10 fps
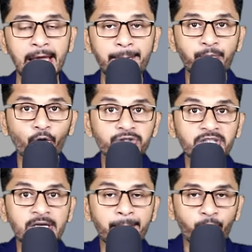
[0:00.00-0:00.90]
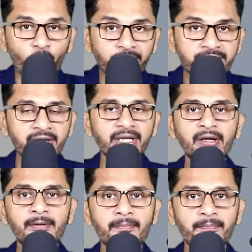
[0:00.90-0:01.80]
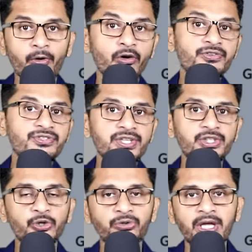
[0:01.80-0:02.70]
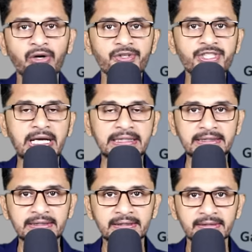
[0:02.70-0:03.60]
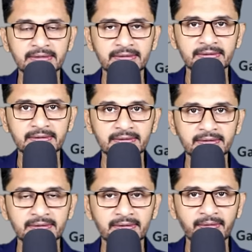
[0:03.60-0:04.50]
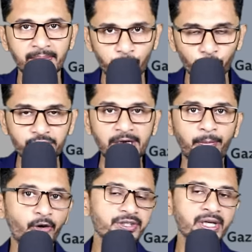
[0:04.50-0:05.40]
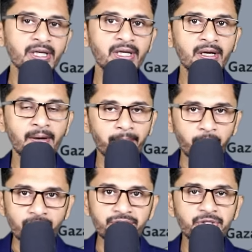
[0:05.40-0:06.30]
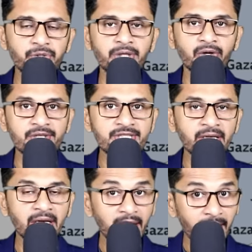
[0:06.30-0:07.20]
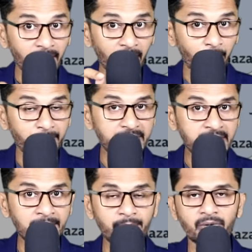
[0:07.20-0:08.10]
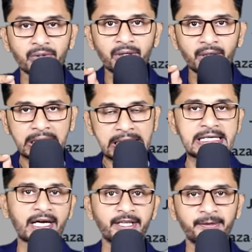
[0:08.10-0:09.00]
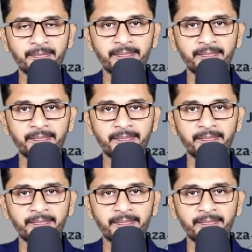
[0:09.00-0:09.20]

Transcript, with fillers: এই প্রতিটা পয়েন্টেই প্রক্সি যোদ্ধা রয়েছে কাদের প্রতিটা পয়েন্টেই প্রক্সি যোদ্ধা রয়েছে আমেরিকান এবং ইরানি